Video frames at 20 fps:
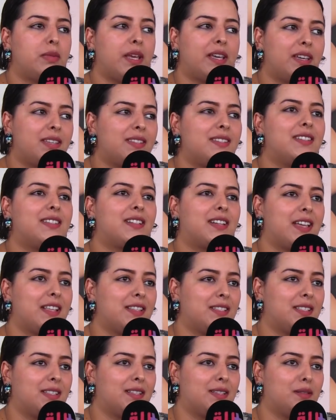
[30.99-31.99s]
اكادير
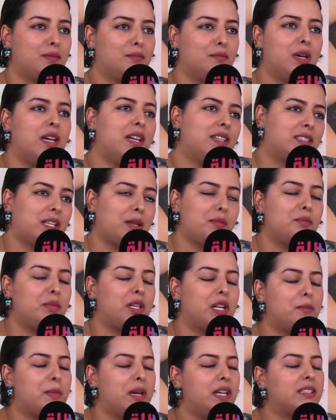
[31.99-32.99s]
كانت محطه
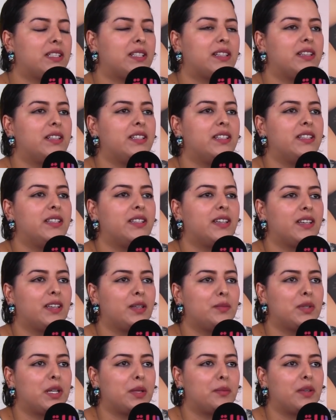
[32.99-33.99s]
بين المحطات اللي
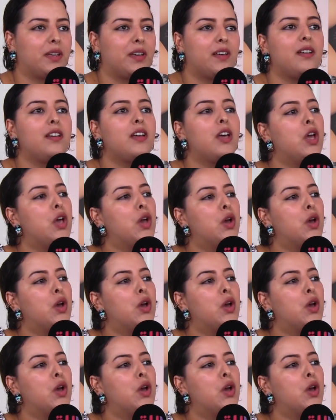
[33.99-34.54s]
قمنا بها